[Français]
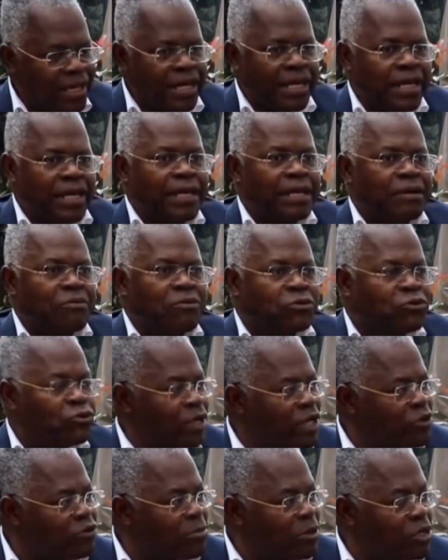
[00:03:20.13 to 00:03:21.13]
et le
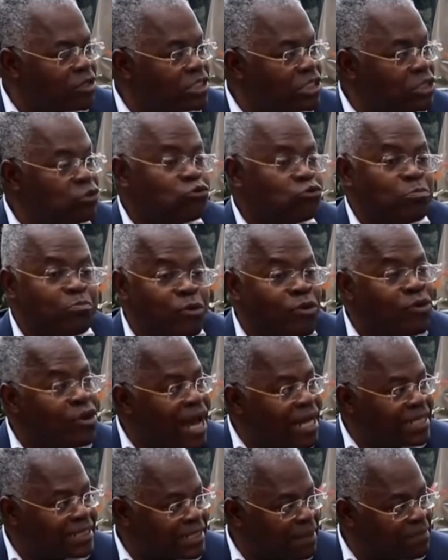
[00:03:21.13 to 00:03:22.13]
curé demande si tu peux
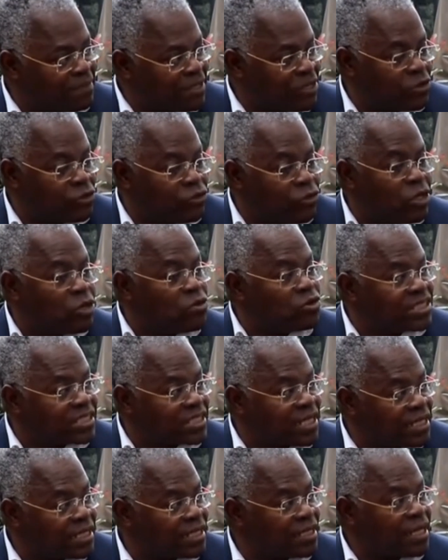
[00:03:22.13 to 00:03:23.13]
accepter de donner le
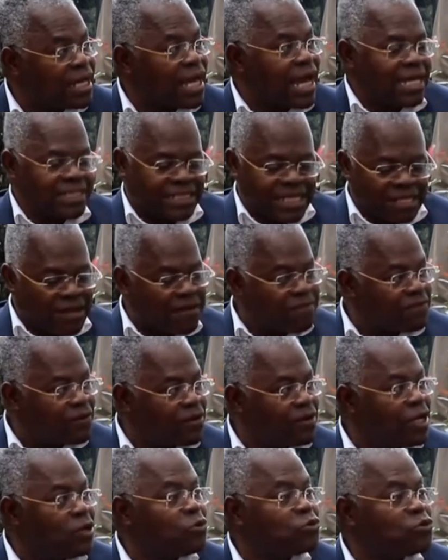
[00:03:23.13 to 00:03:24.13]
sein à cet
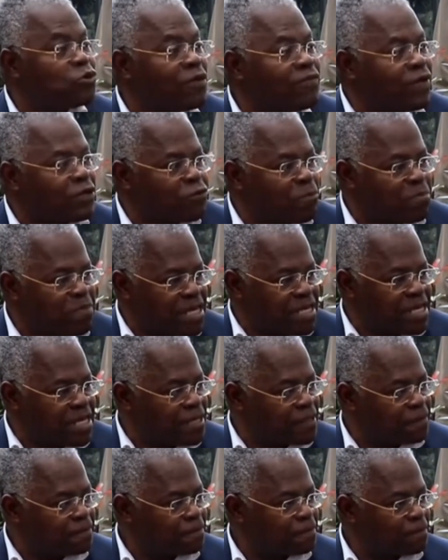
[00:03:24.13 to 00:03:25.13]
enfant et le curé va te payer.